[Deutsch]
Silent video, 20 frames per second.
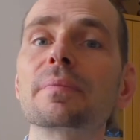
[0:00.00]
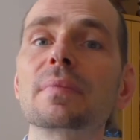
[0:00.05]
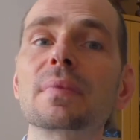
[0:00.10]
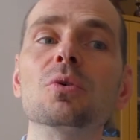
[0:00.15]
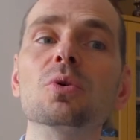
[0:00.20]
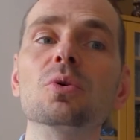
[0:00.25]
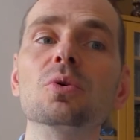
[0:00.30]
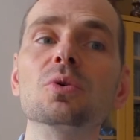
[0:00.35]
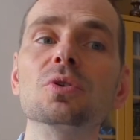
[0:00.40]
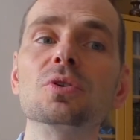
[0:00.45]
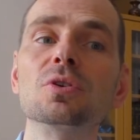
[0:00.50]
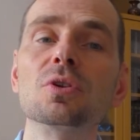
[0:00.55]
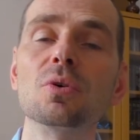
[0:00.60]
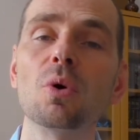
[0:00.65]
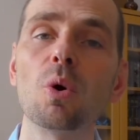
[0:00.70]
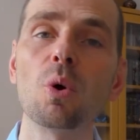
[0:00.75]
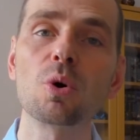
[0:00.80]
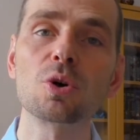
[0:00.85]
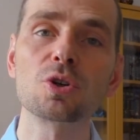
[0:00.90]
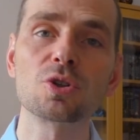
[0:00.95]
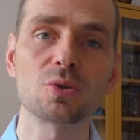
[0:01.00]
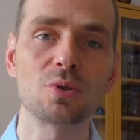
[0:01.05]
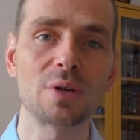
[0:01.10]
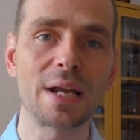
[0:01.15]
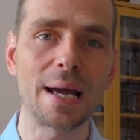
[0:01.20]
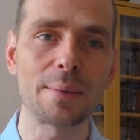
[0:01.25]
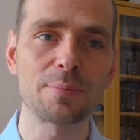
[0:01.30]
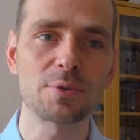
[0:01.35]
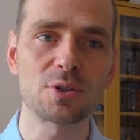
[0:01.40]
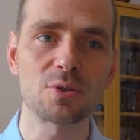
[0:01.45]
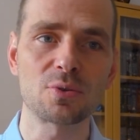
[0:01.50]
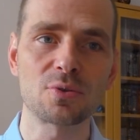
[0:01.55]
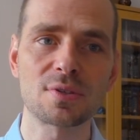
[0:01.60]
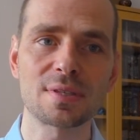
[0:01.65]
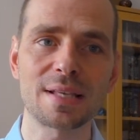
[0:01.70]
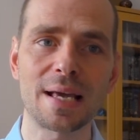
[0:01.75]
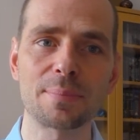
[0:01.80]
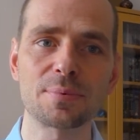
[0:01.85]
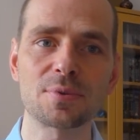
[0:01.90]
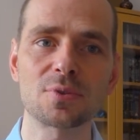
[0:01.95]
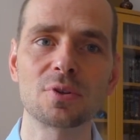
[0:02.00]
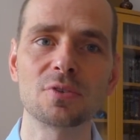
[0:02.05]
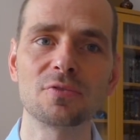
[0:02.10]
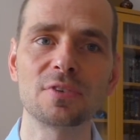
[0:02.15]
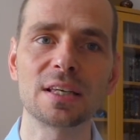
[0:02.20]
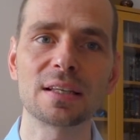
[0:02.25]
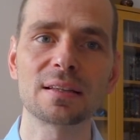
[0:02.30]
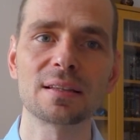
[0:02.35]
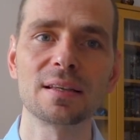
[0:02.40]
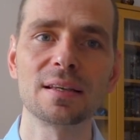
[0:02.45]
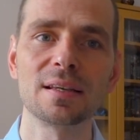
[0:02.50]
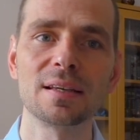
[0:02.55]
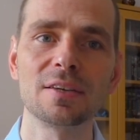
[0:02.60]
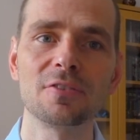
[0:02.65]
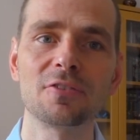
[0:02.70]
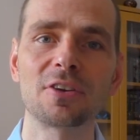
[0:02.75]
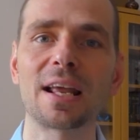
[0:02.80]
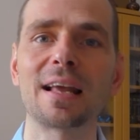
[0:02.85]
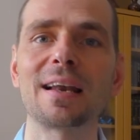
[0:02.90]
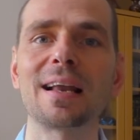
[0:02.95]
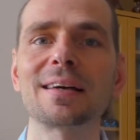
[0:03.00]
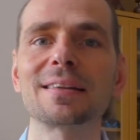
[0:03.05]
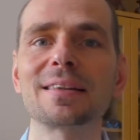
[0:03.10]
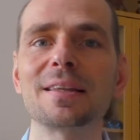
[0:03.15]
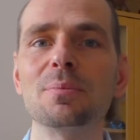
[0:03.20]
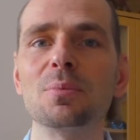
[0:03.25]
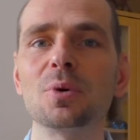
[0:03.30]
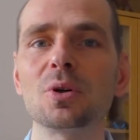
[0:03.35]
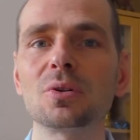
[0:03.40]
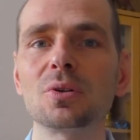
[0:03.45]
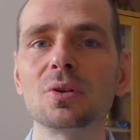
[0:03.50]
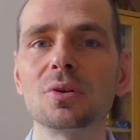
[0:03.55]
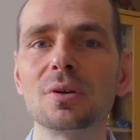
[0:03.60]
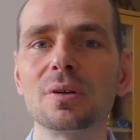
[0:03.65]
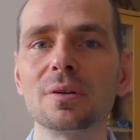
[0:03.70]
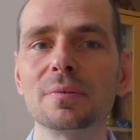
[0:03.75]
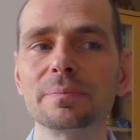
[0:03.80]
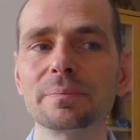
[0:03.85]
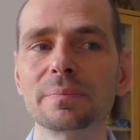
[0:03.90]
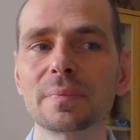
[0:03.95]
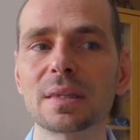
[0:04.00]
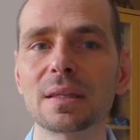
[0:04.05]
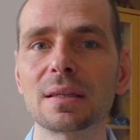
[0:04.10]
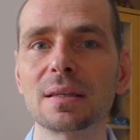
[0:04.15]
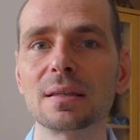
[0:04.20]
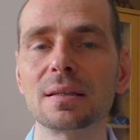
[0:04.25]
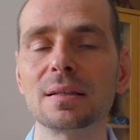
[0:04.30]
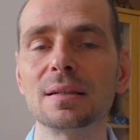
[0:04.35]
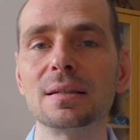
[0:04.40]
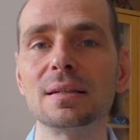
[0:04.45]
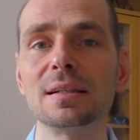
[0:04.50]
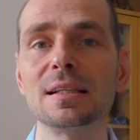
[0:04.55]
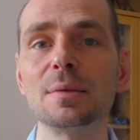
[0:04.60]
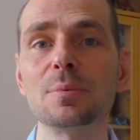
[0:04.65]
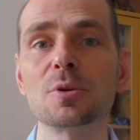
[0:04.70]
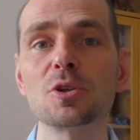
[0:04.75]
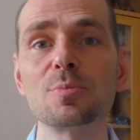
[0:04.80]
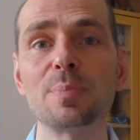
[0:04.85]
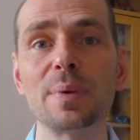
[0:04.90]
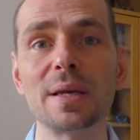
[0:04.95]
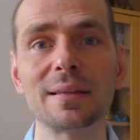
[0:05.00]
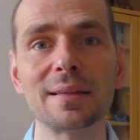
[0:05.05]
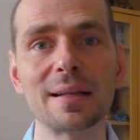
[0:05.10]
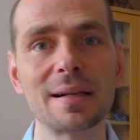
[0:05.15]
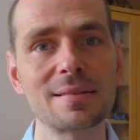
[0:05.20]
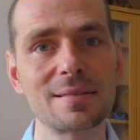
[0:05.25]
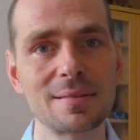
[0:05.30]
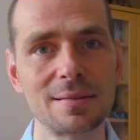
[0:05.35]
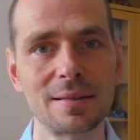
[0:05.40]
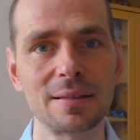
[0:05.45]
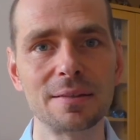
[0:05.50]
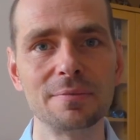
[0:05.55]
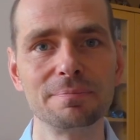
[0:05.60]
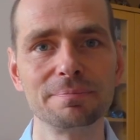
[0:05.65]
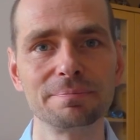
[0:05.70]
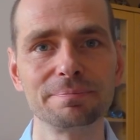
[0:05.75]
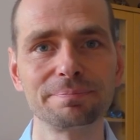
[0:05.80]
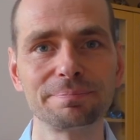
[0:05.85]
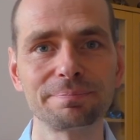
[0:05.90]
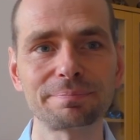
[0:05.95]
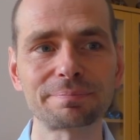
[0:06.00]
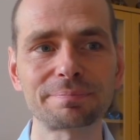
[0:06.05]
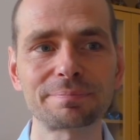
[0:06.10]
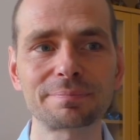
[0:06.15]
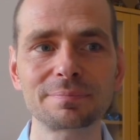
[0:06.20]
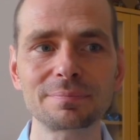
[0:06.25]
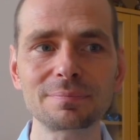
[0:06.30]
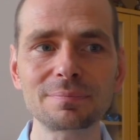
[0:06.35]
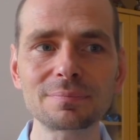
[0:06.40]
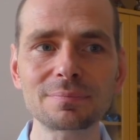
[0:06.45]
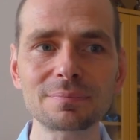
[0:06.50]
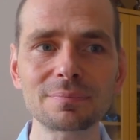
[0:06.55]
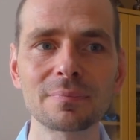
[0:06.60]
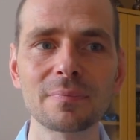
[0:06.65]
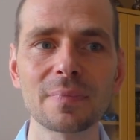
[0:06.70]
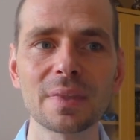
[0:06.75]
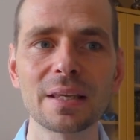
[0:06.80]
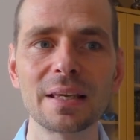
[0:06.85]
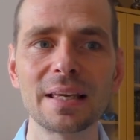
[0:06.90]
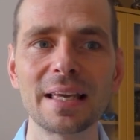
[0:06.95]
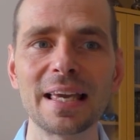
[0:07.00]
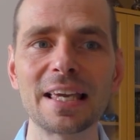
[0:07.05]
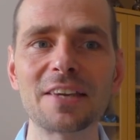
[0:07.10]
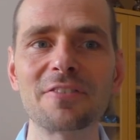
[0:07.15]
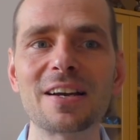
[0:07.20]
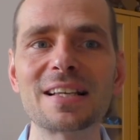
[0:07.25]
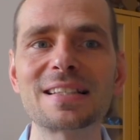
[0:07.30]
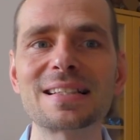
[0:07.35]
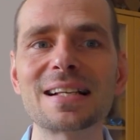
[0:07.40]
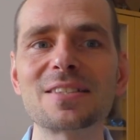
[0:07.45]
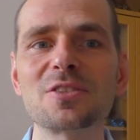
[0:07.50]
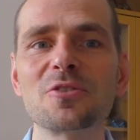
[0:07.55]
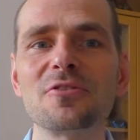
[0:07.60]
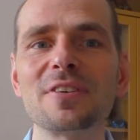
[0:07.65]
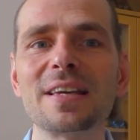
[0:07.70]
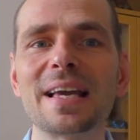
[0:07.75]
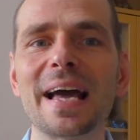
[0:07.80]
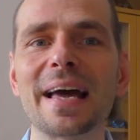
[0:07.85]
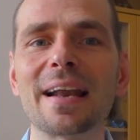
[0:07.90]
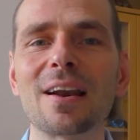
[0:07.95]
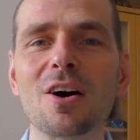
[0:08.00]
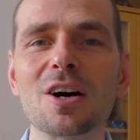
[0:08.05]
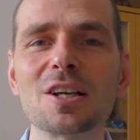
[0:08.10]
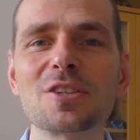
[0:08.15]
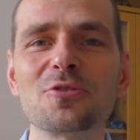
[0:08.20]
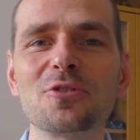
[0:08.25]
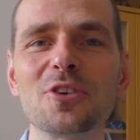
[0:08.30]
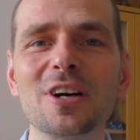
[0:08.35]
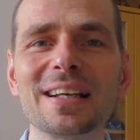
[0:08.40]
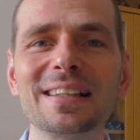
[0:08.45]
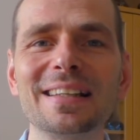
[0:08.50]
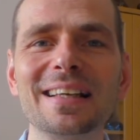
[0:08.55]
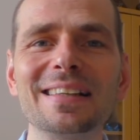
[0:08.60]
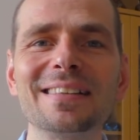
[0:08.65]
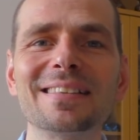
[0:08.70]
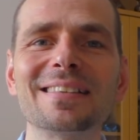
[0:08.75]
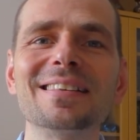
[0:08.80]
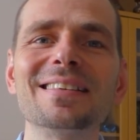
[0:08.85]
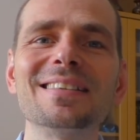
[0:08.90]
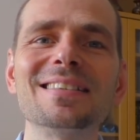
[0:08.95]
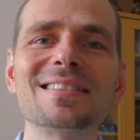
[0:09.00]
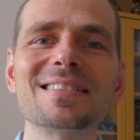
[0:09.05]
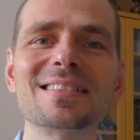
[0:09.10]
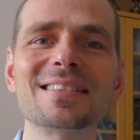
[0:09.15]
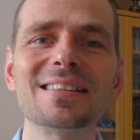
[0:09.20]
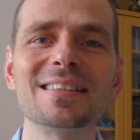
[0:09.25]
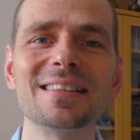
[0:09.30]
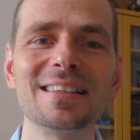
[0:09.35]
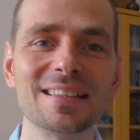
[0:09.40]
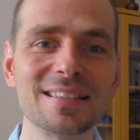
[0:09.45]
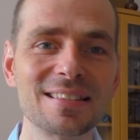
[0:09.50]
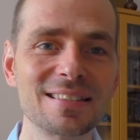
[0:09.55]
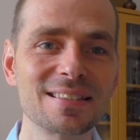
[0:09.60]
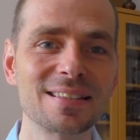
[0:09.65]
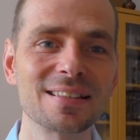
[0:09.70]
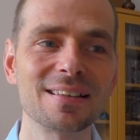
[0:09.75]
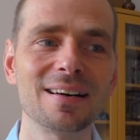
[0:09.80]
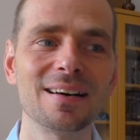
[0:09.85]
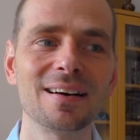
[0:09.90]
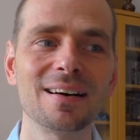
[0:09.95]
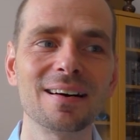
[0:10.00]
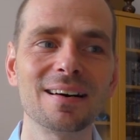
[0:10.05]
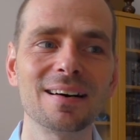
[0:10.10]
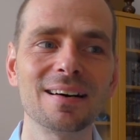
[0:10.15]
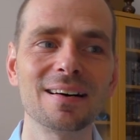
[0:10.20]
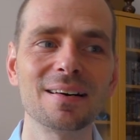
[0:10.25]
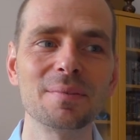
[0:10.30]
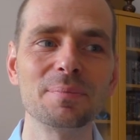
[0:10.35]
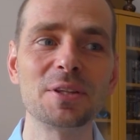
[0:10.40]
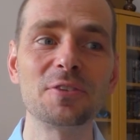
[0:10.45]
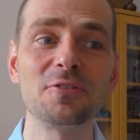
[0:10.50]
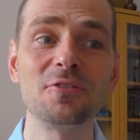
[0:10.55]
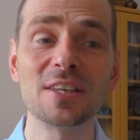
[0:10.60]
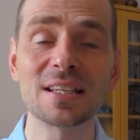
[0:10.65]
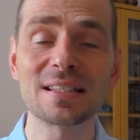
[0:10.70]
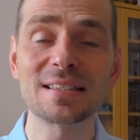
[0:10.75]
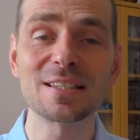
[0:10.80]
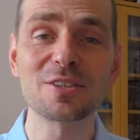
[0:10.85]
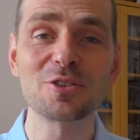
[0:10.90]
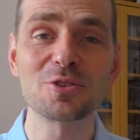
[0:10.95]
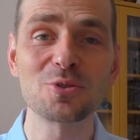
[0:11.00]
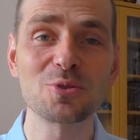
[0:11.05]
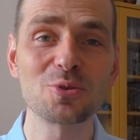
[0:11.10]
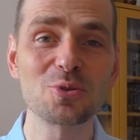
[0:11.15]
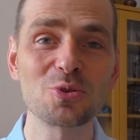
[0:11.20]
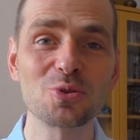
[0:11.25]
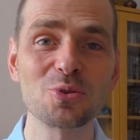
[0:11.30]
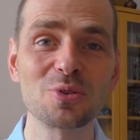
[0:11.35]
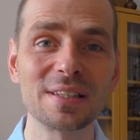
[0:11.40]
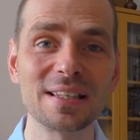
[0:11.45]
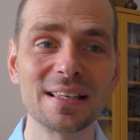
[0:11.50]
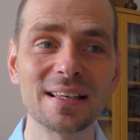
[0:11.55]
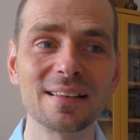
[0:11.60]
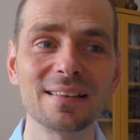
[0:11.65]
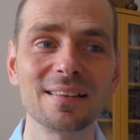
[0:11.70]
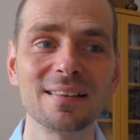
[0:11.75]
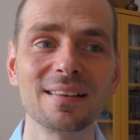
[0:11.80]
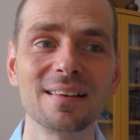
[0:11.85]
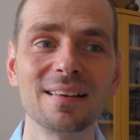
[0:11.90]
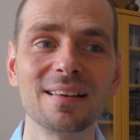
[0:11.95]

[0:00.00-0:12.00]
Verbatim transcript: und Hochschulabschluss absolviert. Frei nach dem Motto, lieber spät als nie. Ich weiß also, wie herausfordernd es ist, äh, mit 40 zu studieren.